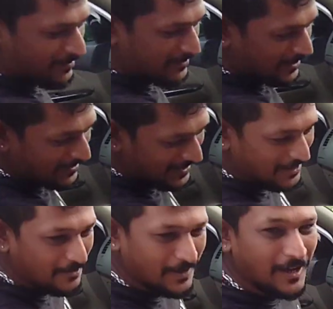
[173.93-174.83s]
चढ़ने
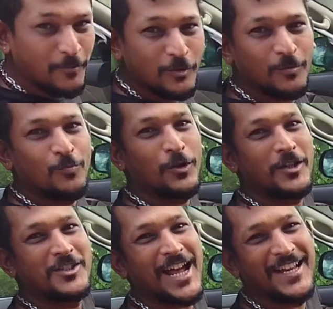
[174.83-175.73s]
के बाद अपन पूरे
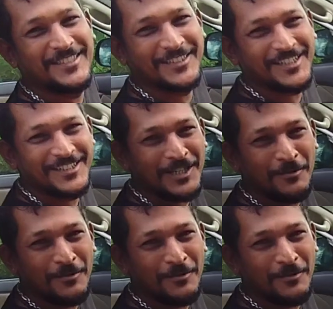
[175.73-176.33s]
स्टाइल से चढ़ते हैं